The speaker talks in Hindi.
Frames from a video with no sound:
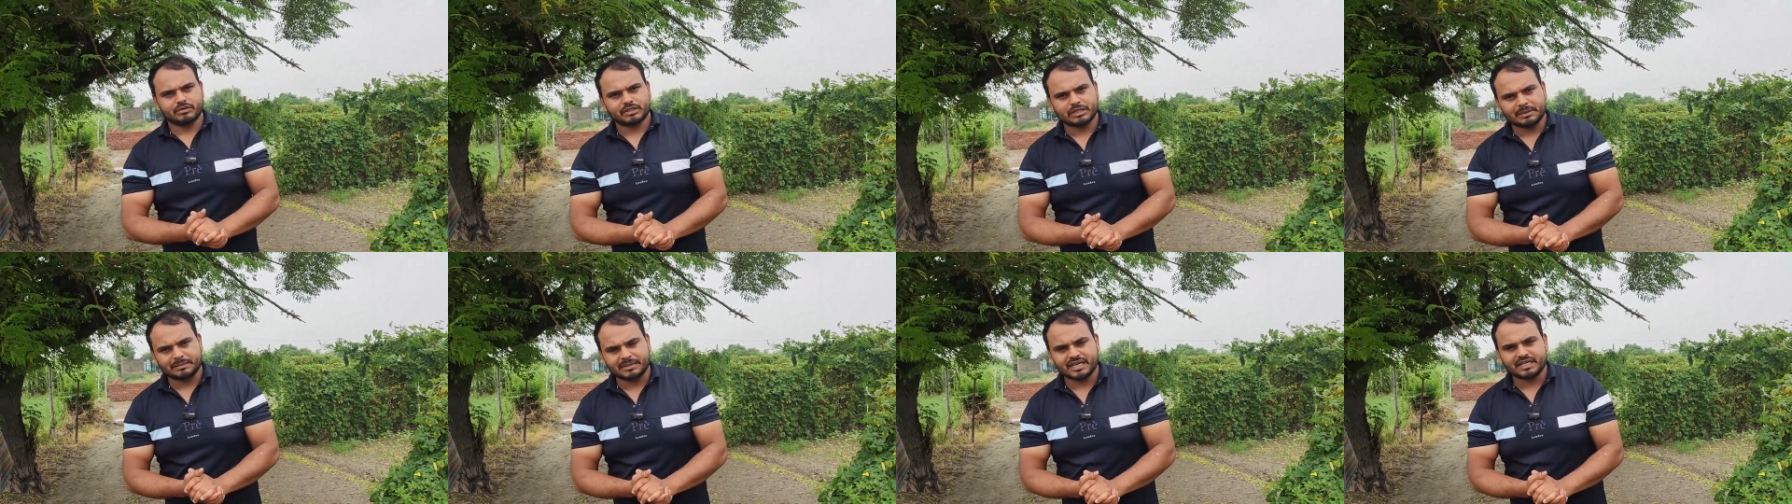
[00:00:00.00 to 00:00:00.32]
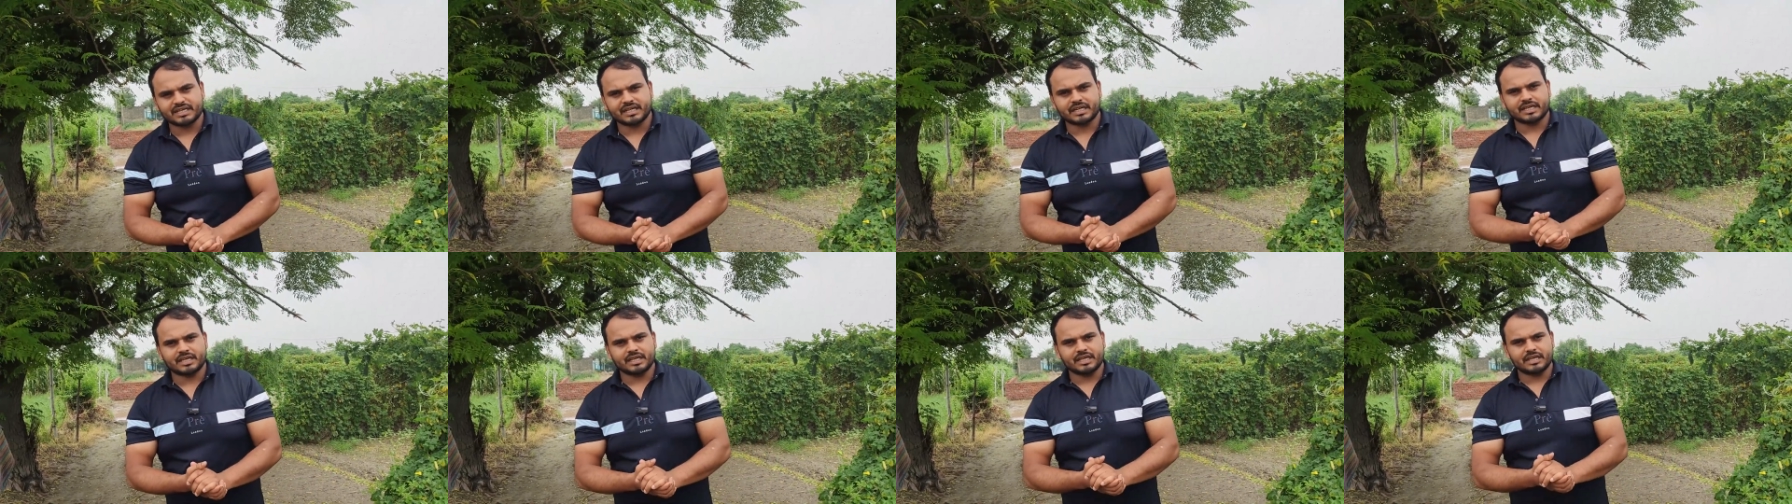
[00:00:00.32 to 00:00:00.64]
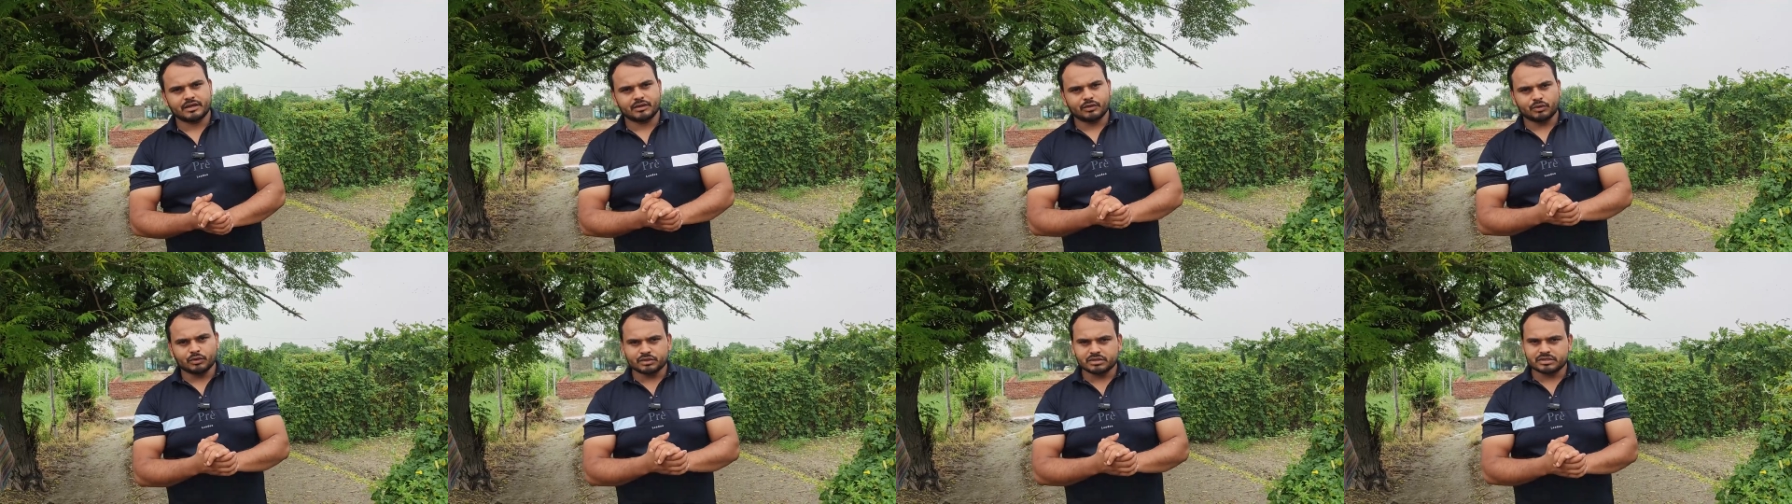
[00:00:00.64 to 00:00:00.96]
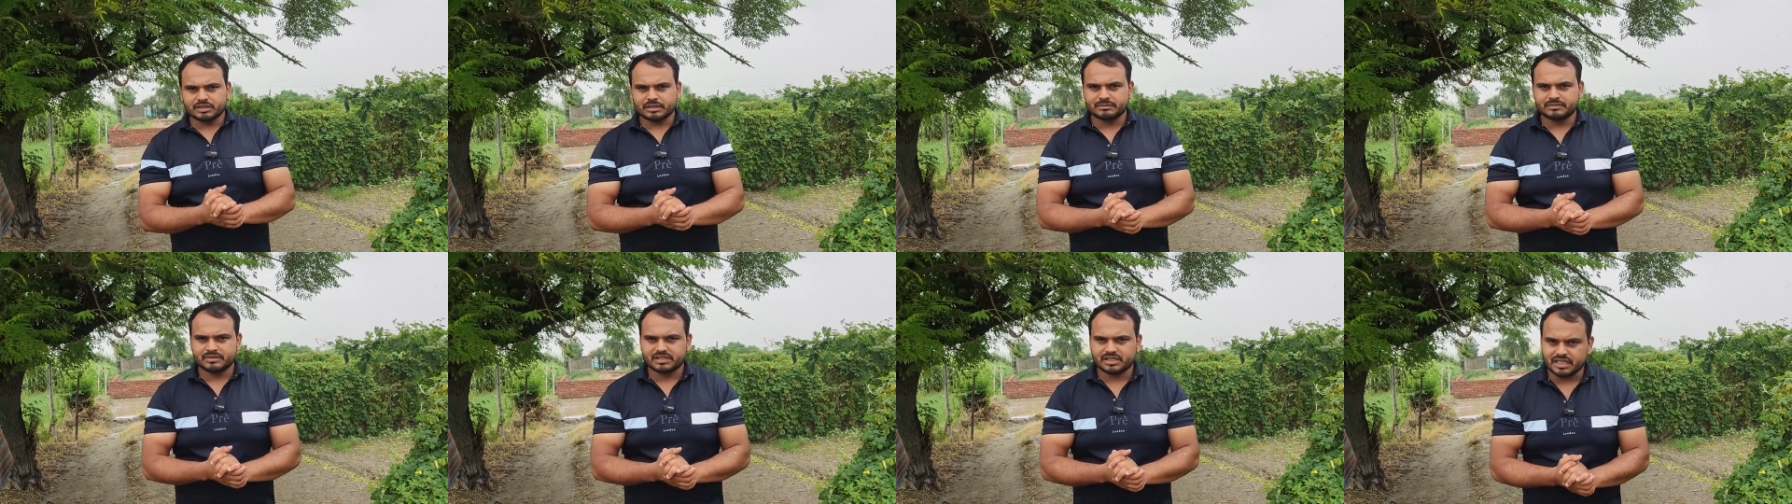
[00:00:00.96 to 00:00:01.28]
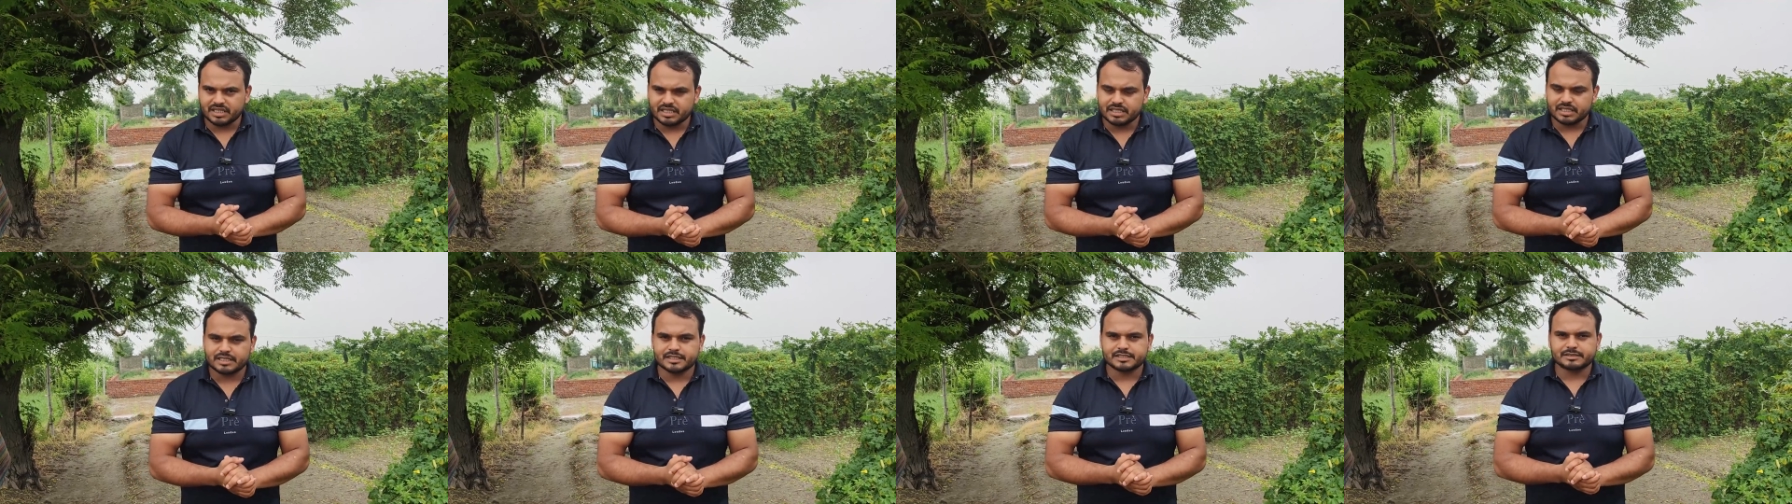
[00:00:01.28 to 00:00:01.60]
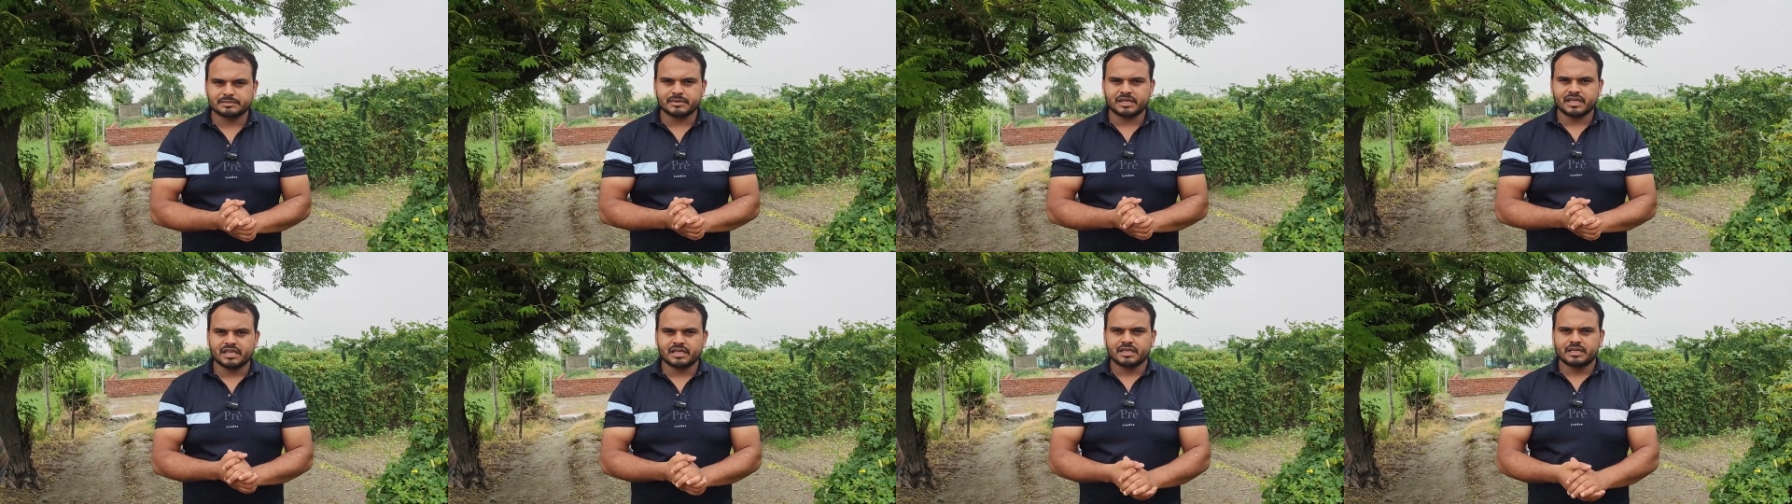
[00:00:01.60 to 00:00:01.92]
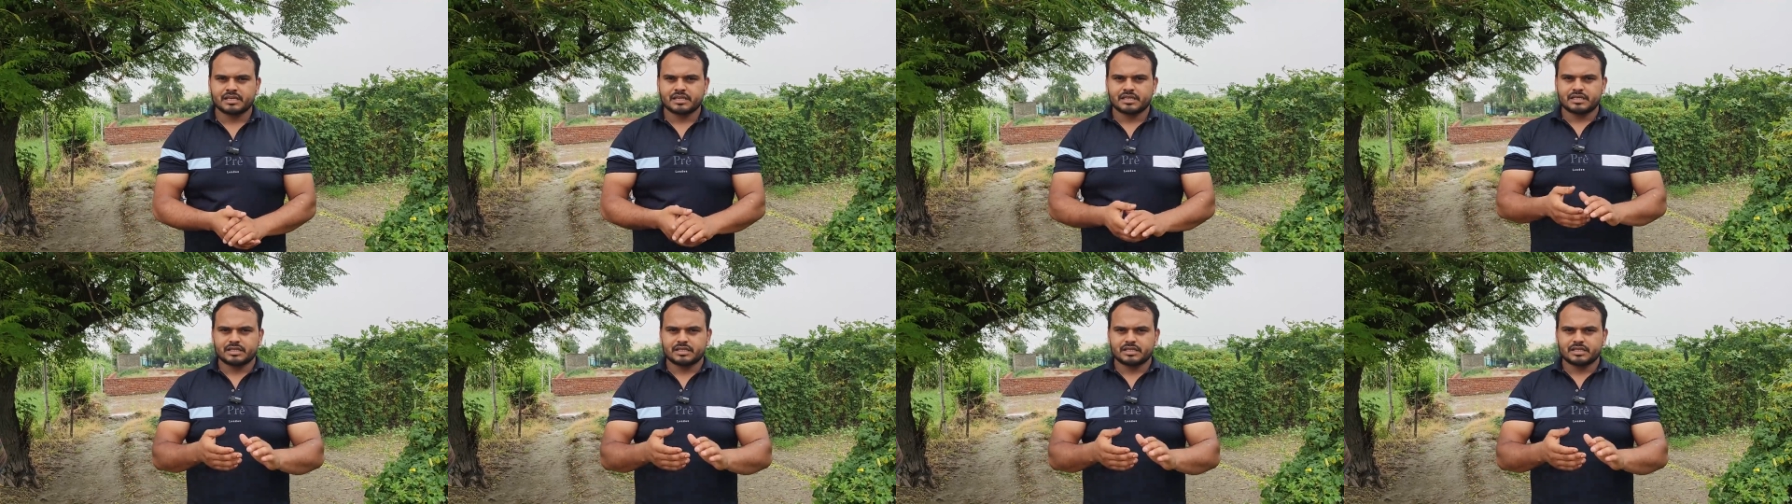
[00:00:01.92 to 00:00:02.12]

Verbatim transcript: टमाटर की उत्तम तीन किस्में